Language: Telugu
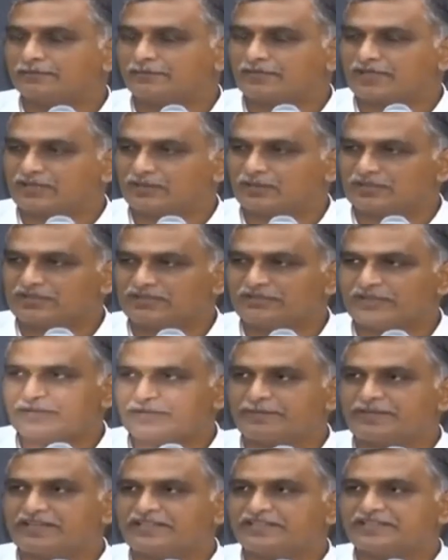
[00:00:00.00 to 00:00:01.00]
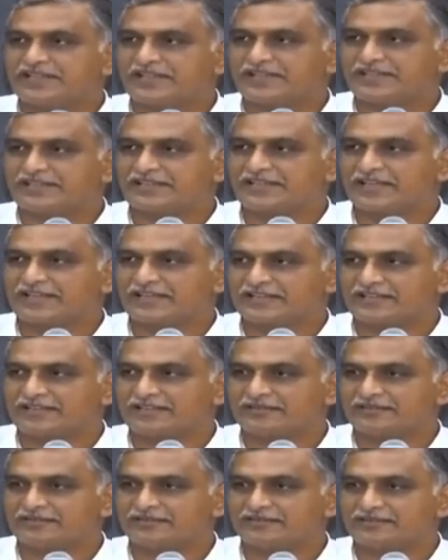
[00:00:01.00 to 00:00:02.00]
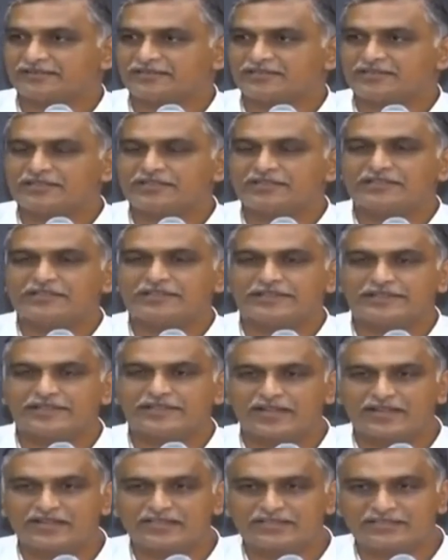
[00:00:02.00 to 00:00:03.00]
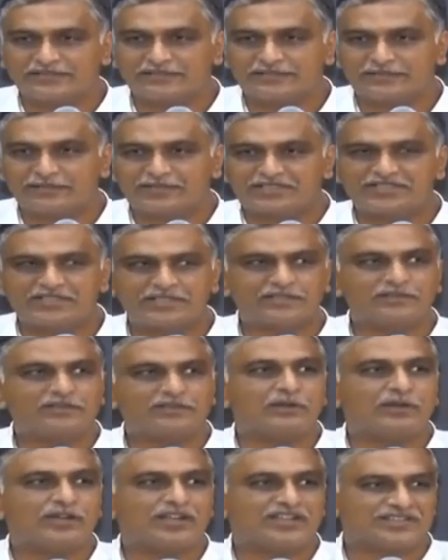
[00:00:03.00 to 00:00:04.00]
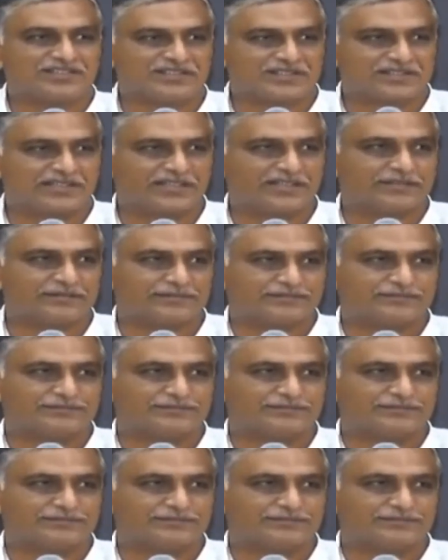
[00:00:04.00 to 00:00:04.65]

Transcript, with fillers: ప్రకృతి వైపరీత్యాలని కానీ ఎలాంటి విభజనకు అవకాశం లేదు